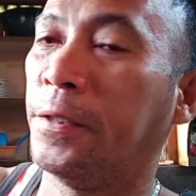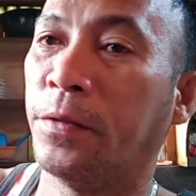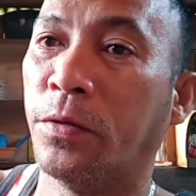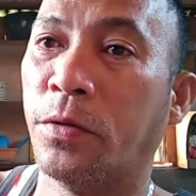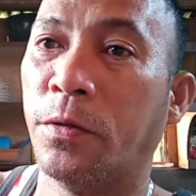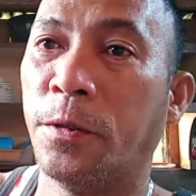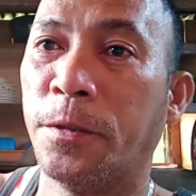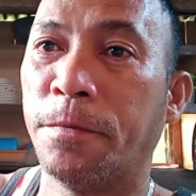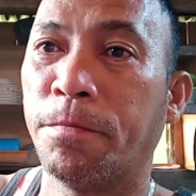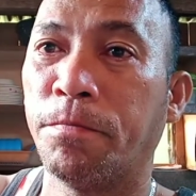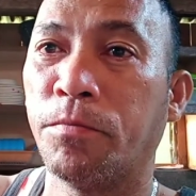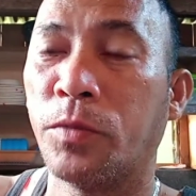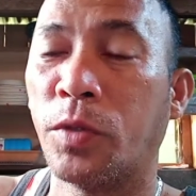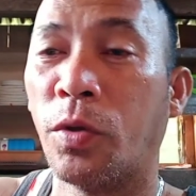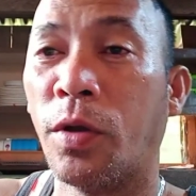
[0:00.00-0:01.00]
Ito,
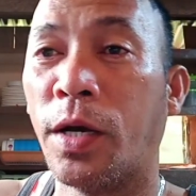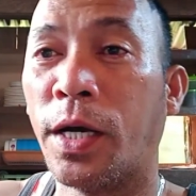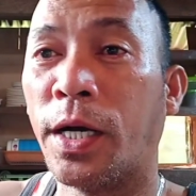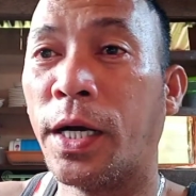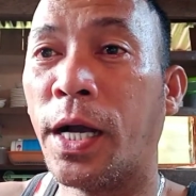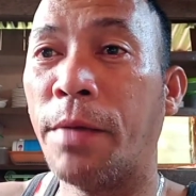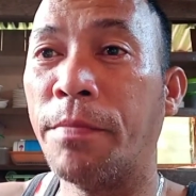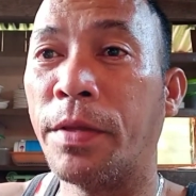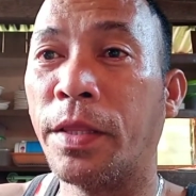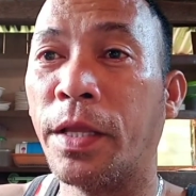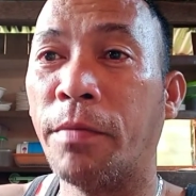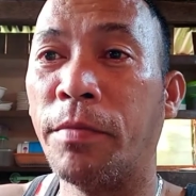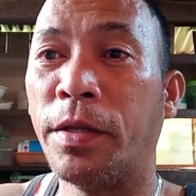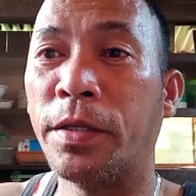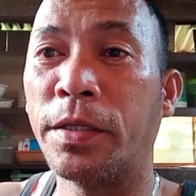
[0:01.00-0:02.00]
ito lang ang gamit
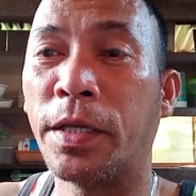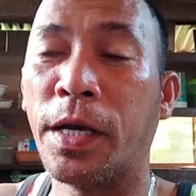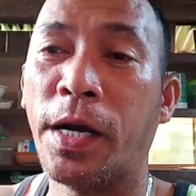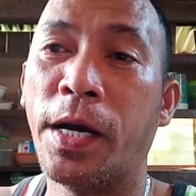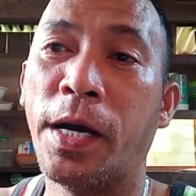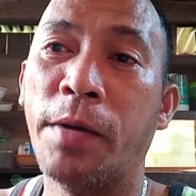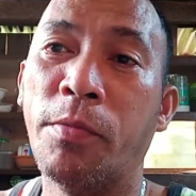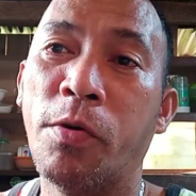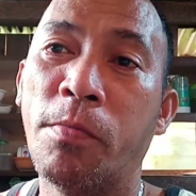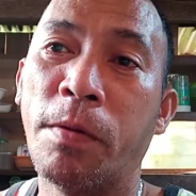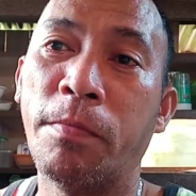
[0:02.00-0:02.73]
namin sa buong